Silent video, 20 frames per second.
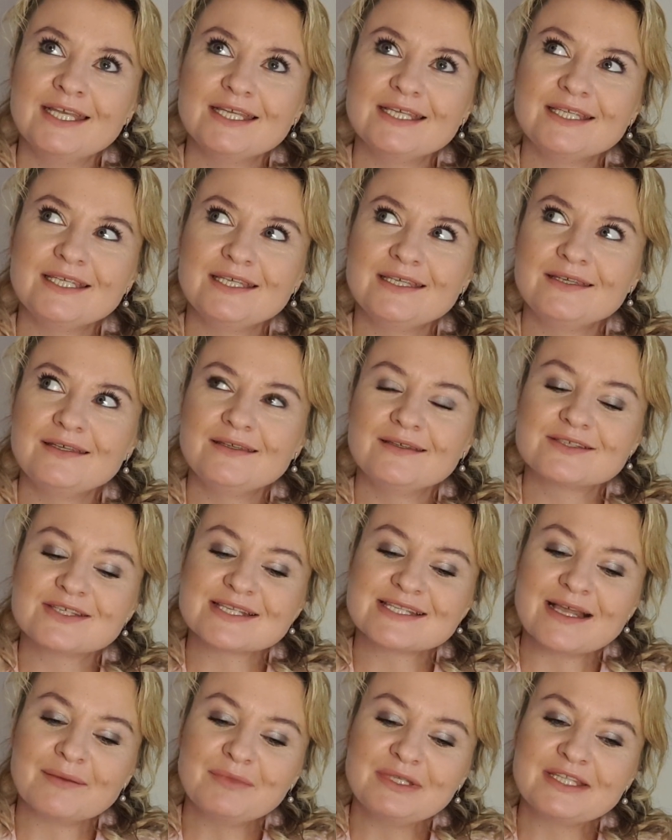I
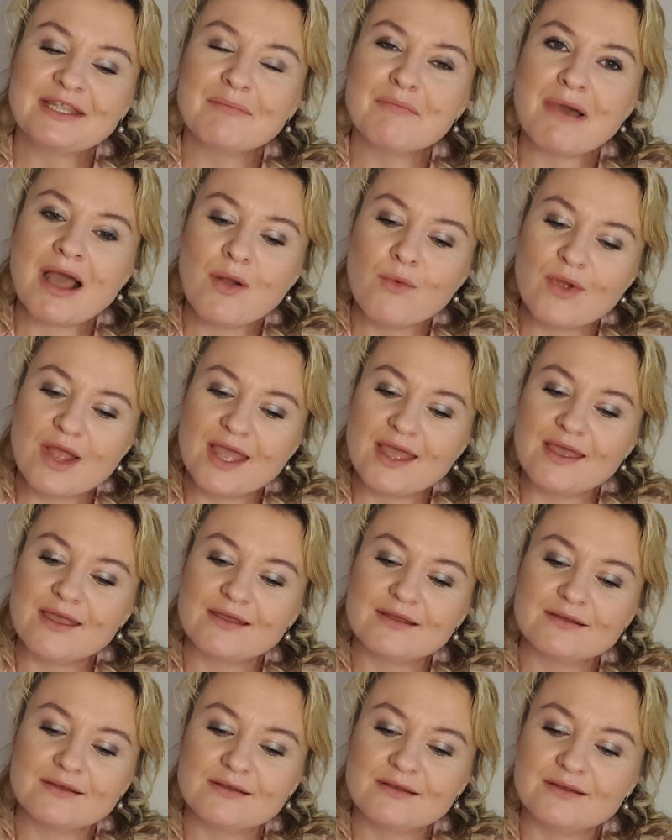czasami te małe
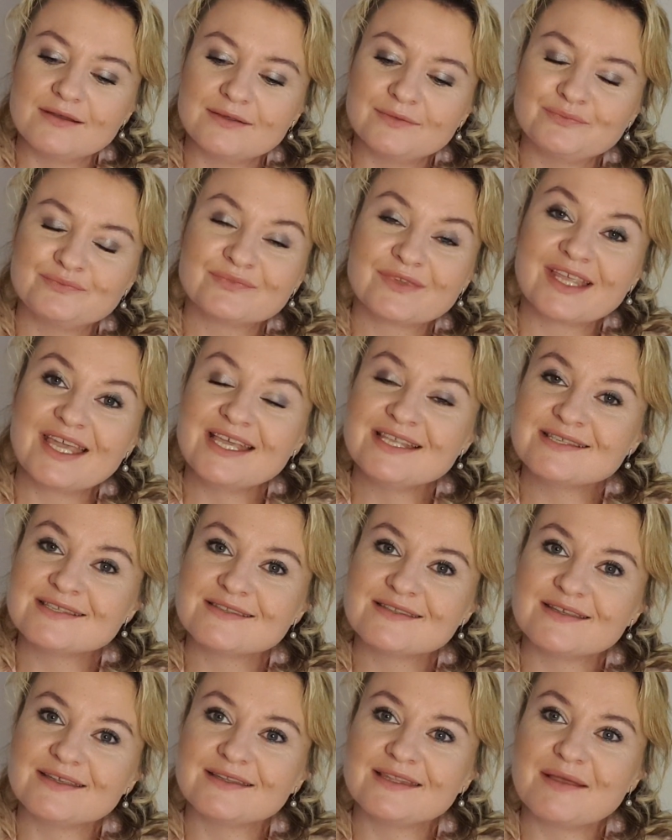e,
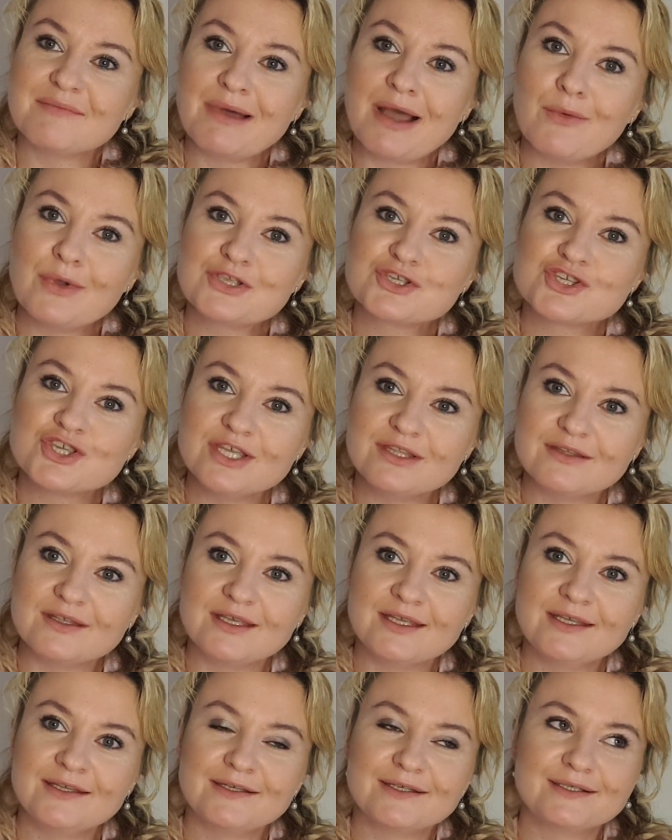gesty, te małe
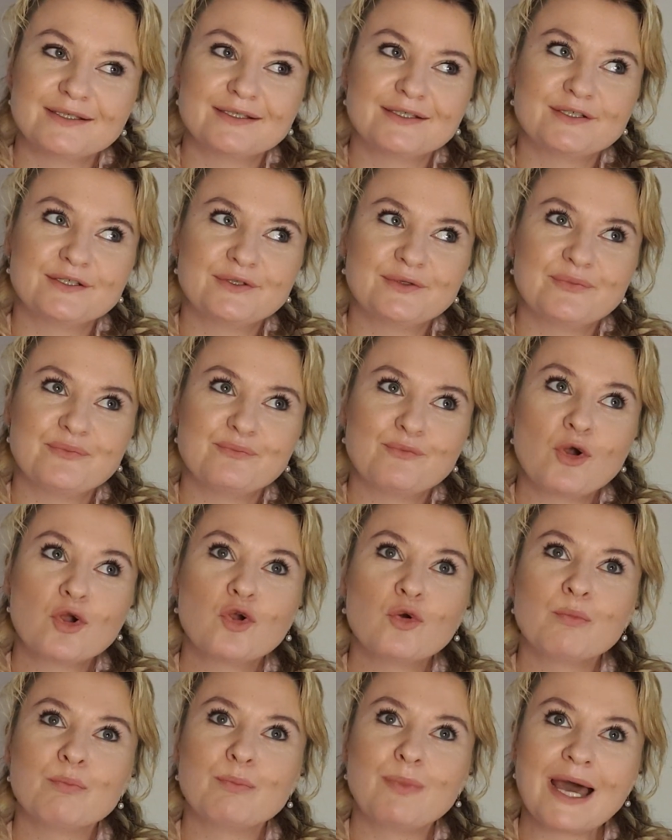czyny e,
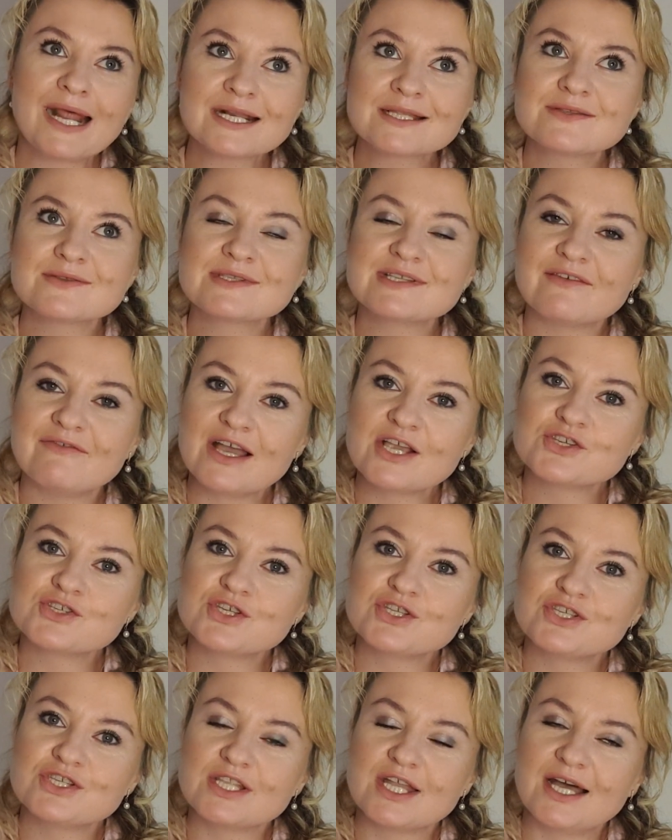mogą bardzo
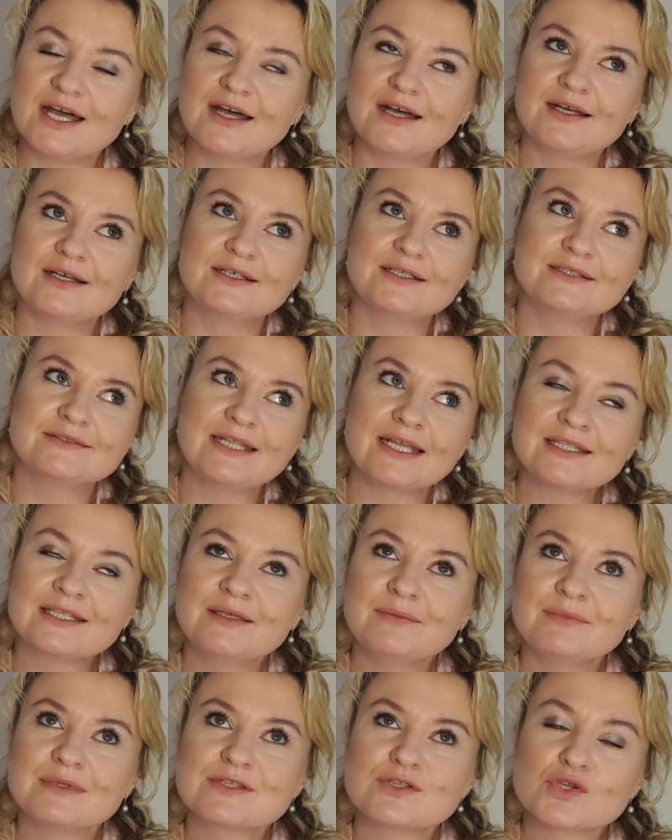zaważyć na, e, na
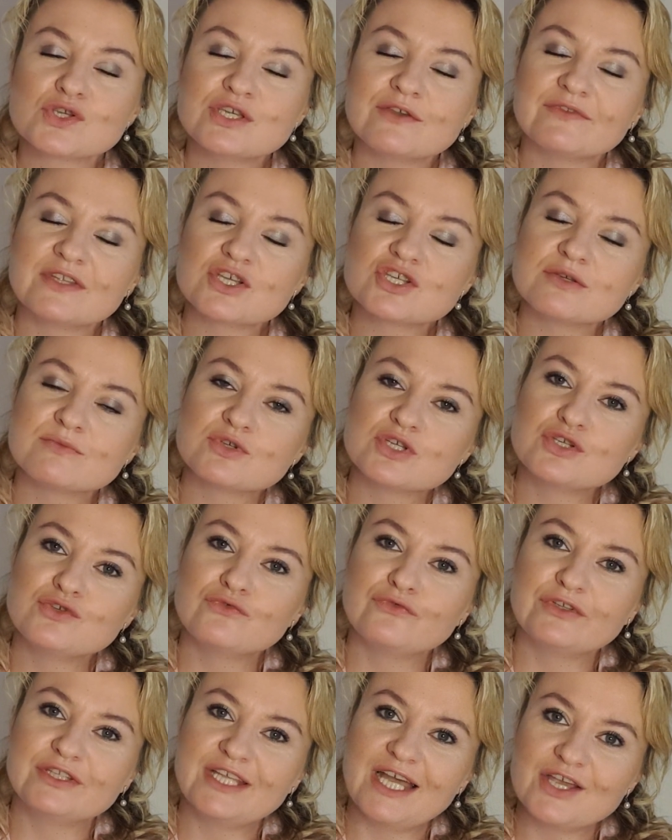tym, co się w naszym
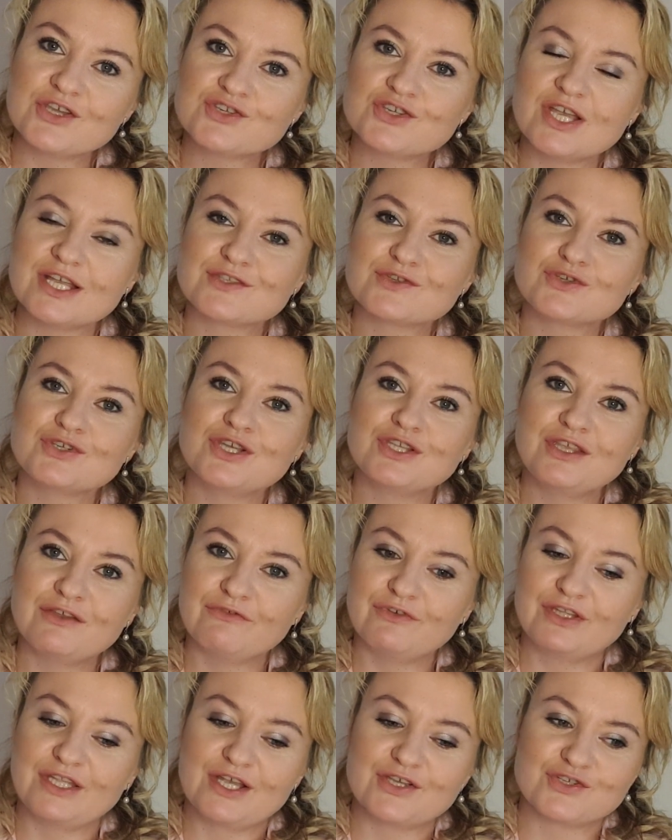życiu wydarzy, a co się nie
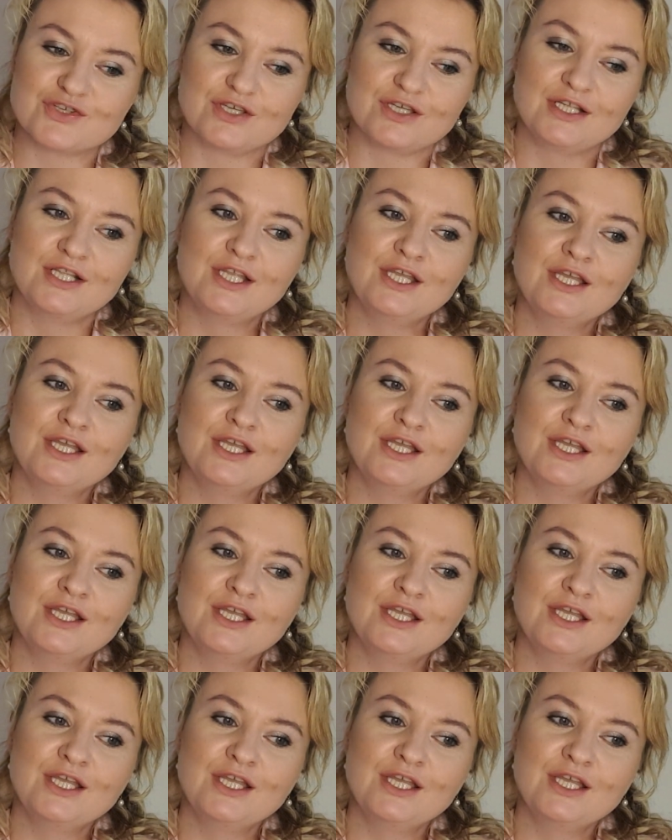wydarzy.